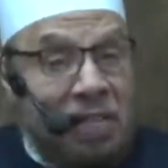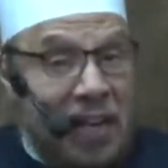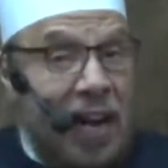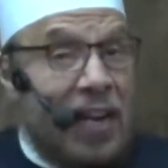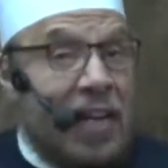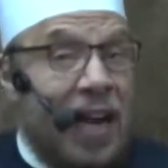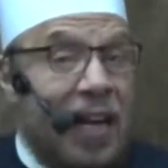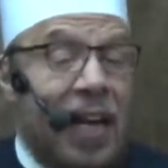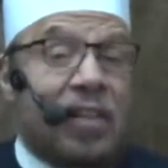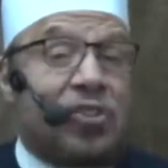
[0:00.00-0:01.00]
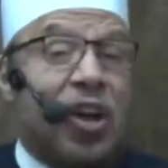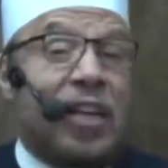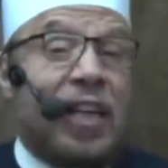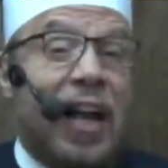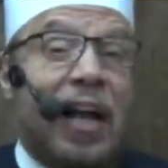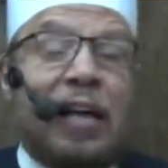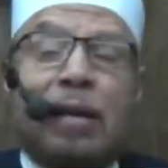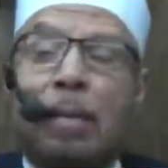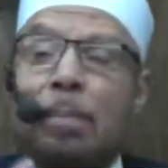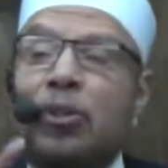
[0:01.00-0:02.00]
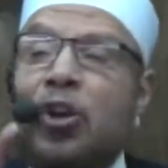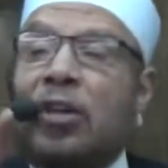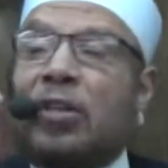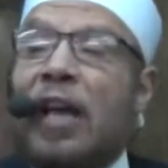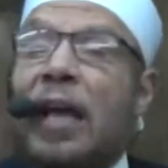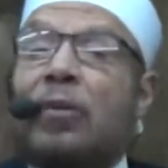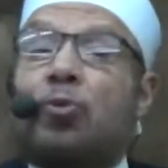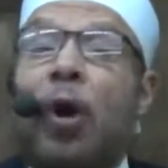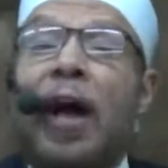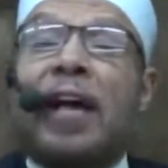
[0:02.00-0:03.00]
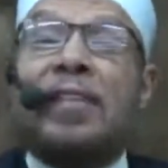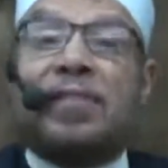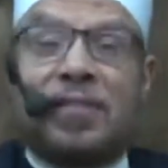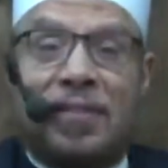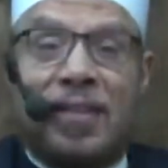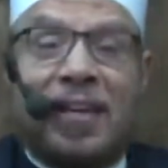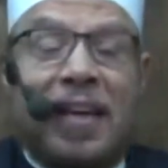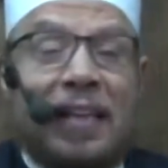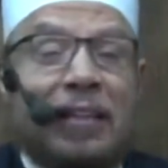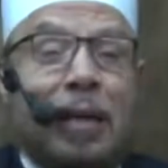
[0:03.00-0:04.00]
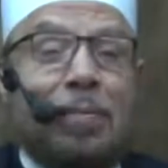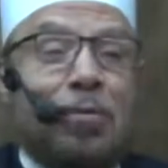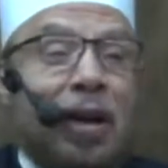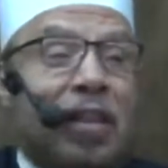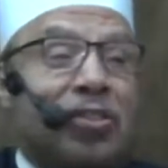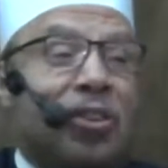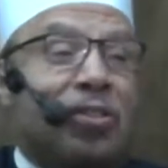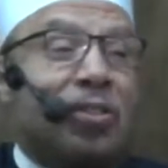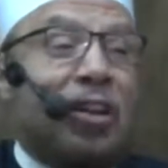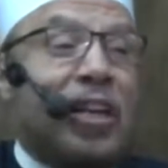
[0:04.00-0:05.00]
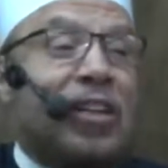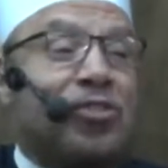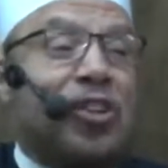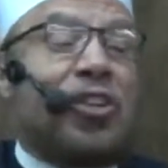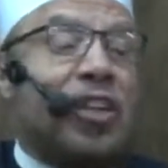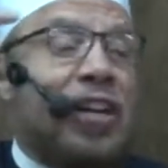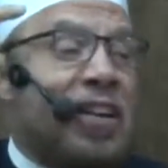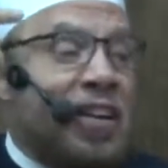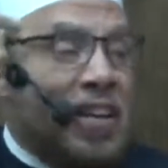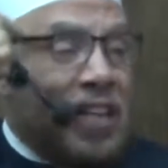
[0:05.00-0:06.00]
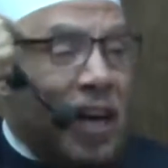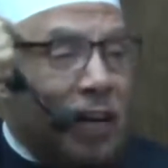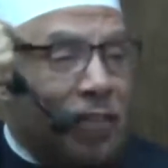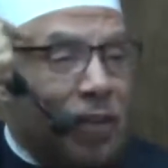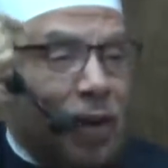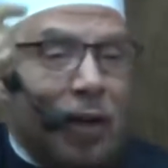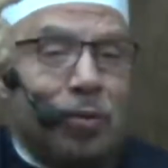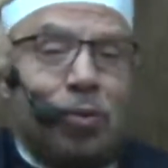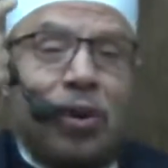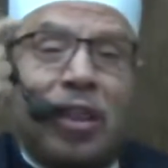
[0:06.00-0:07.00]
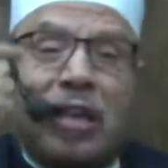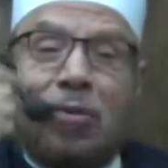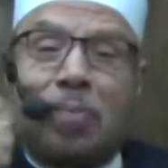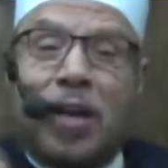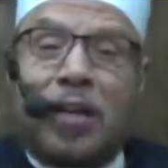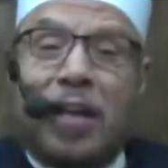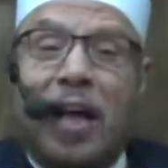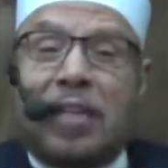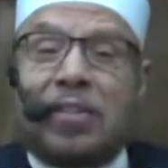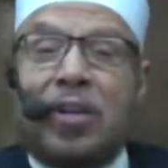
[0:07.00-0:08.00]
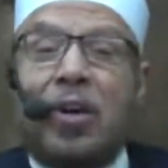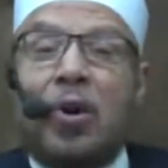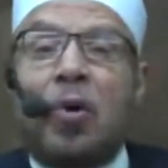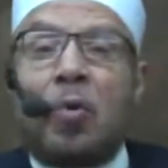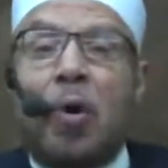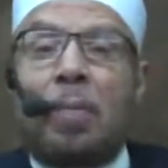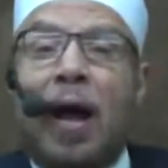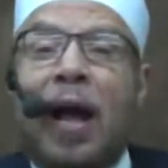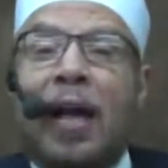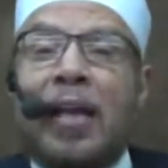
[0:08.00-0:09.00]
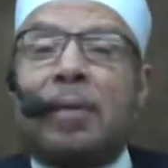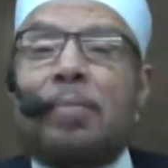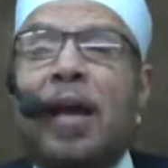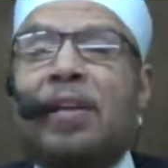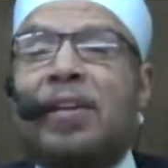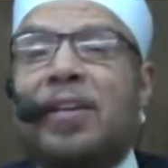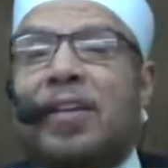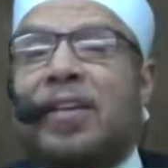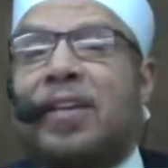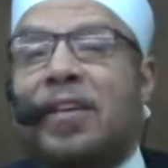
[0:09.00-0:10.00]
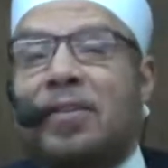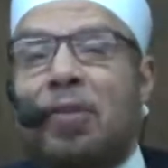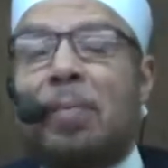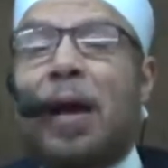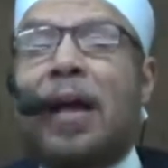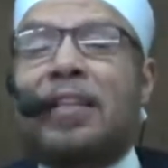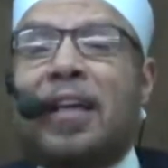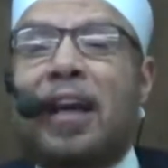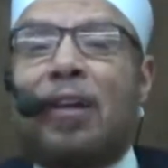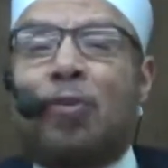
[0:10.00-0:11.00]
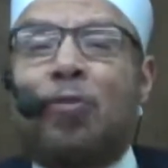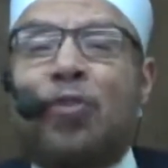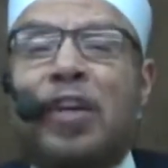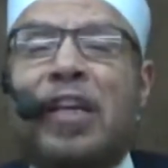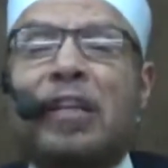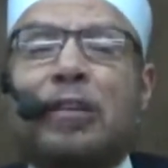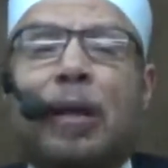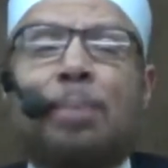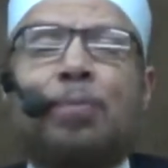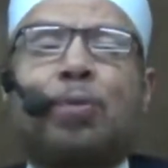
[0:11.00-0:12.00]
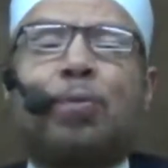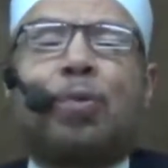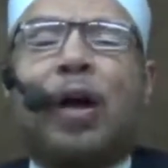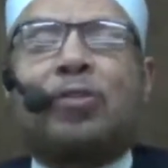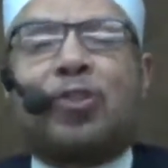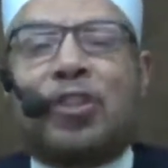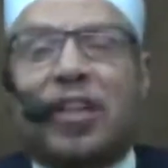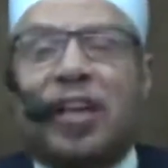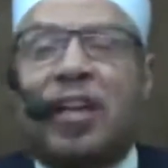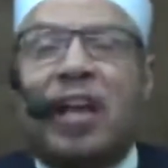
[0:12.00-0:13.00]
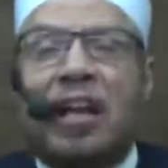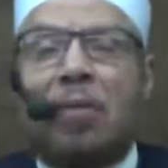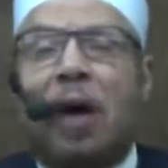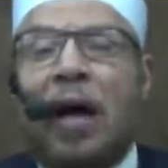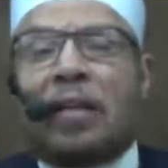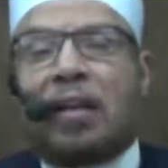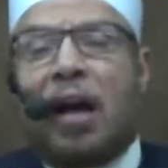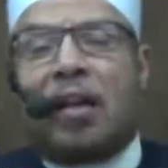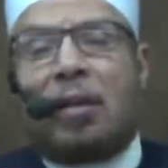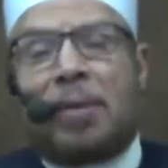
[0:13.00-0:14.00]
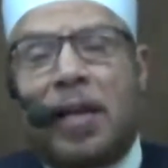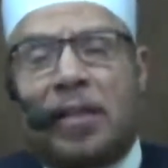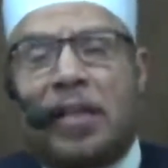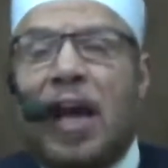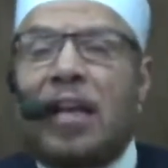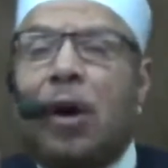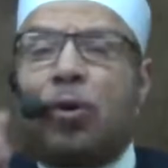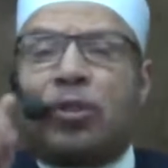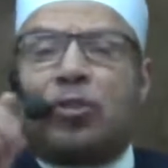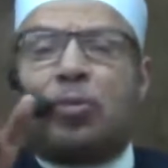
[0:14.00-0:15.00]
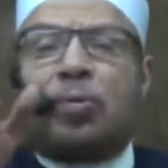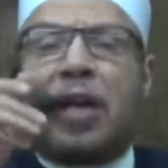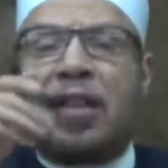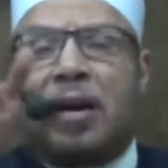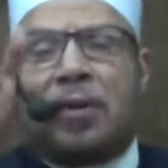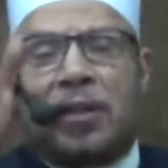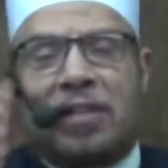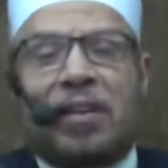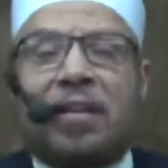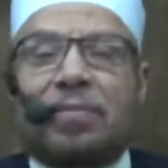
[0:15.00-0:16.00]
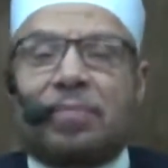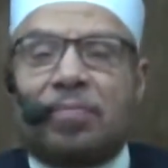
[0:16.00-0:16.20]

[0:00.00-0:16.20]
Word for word: في حال الحياة صحيحة بشرط أن تحاز انتبهوا هذا شرط دقيق جدا يغفل عنه كثير من الناس ومع إهماله ومع تخلفه تبطل العطية لو واحد قال لبناتي أنا أعطيكم كذا وكذا